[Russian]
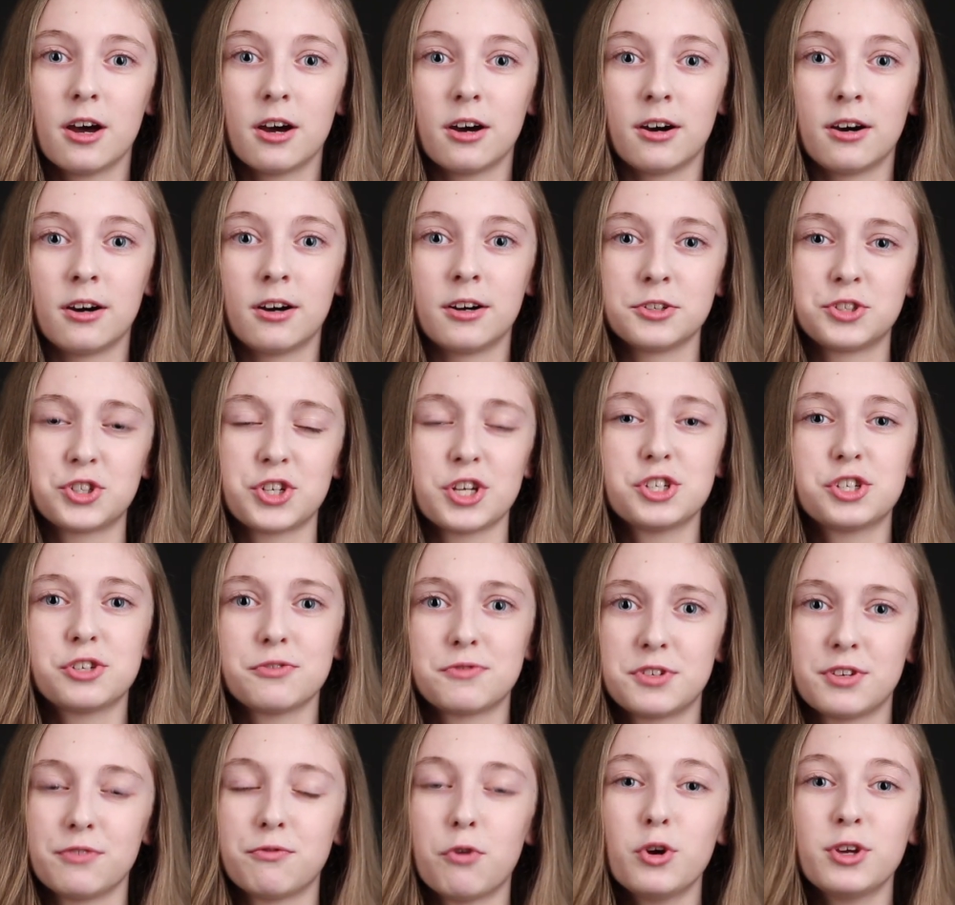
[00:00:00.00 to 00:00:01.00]
А, чаще
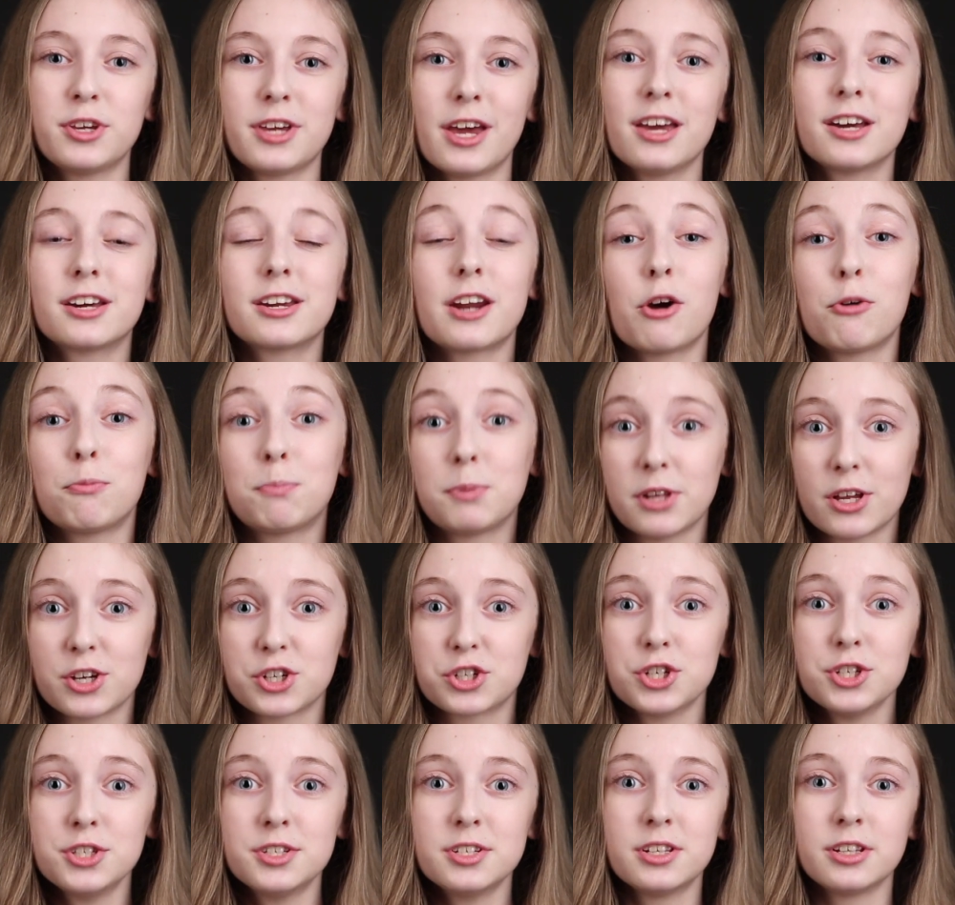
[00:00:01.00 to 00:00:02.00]
всего я играю
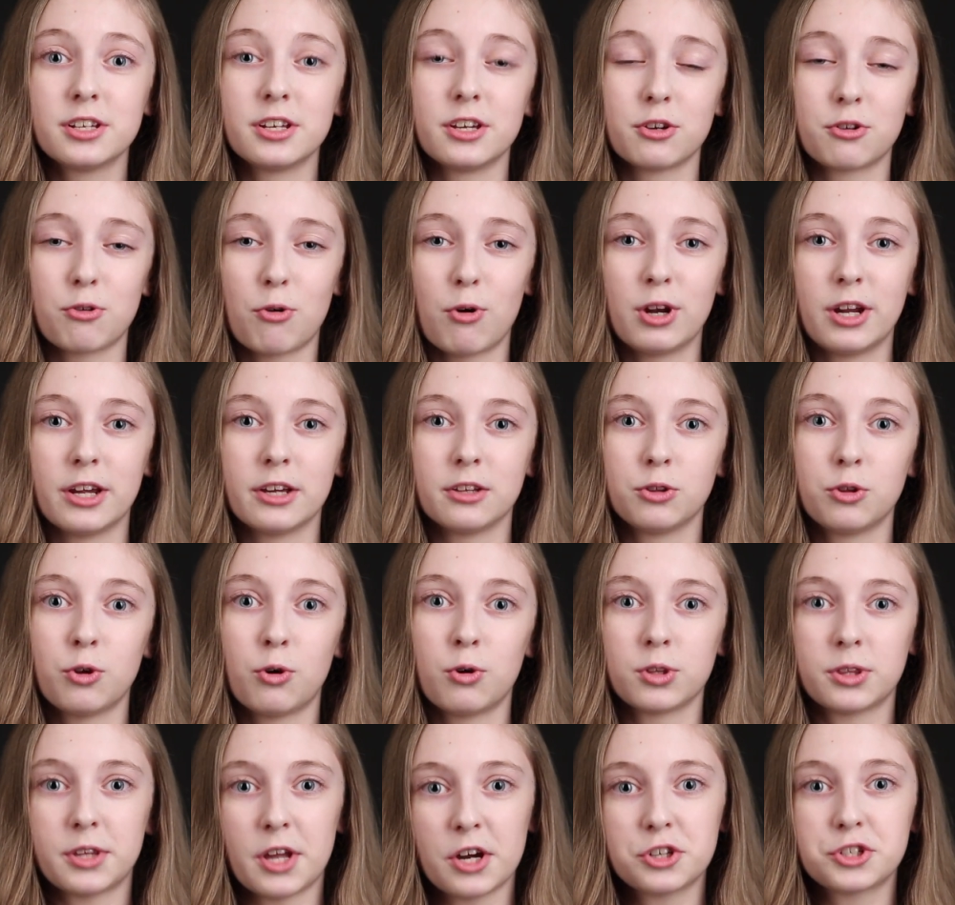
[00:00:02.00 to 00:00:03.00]
положительные роли,
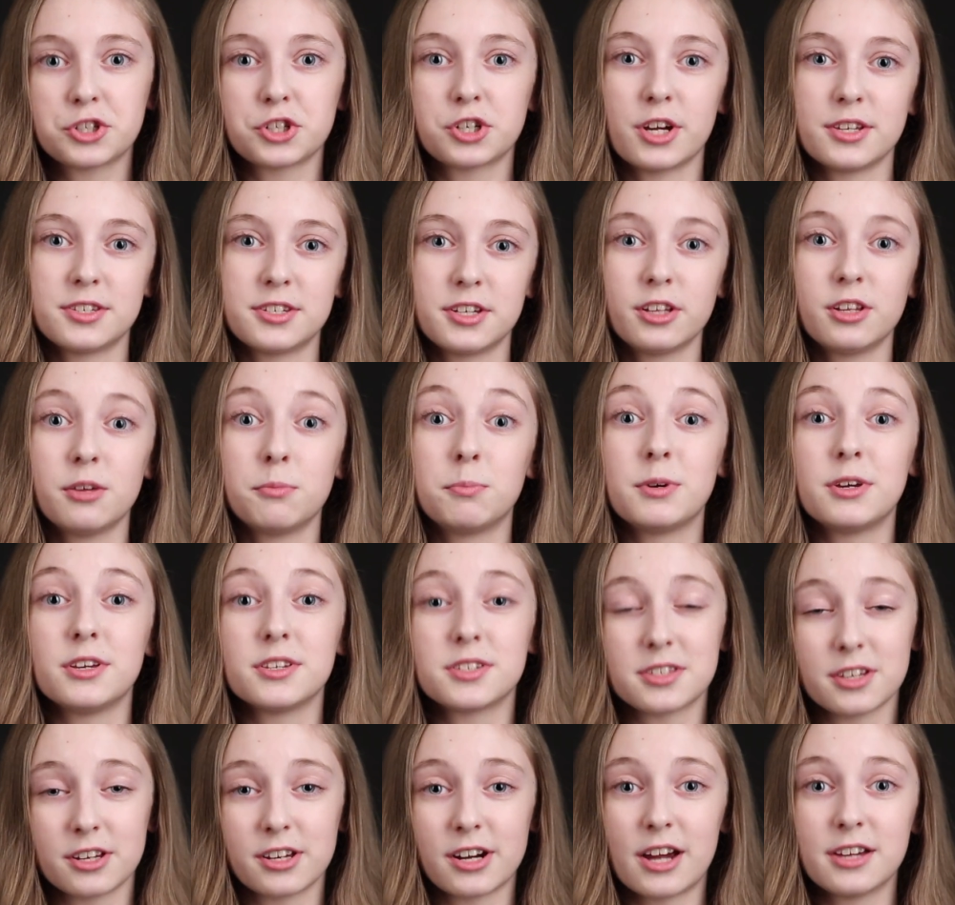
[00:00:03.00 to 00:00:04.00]
но также хотела бы
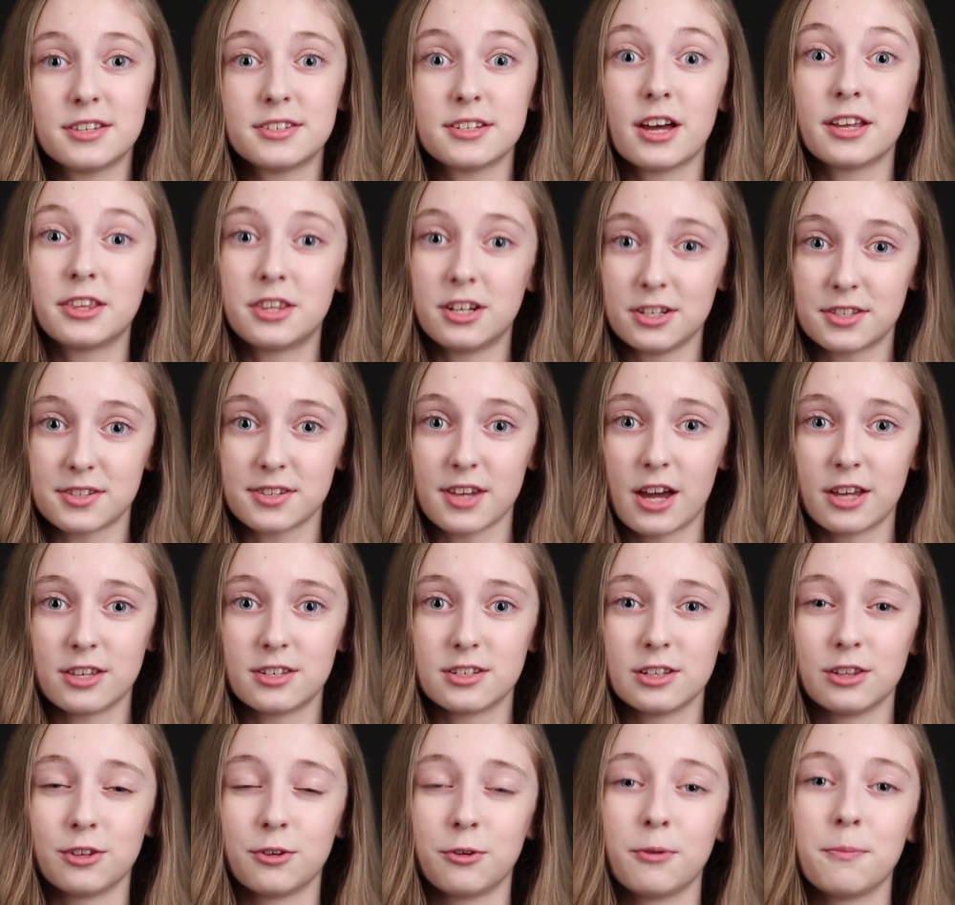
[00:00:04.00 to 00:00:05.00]
и сыграть
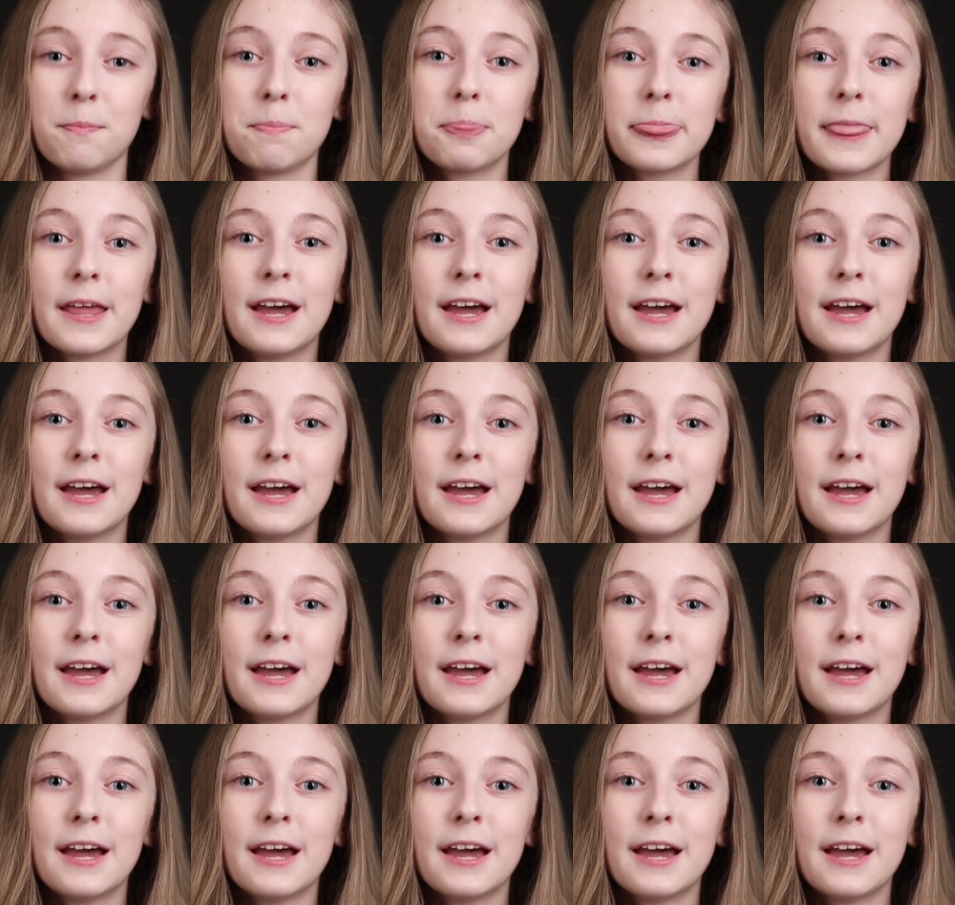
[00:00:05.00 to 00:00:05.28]
отрицательную.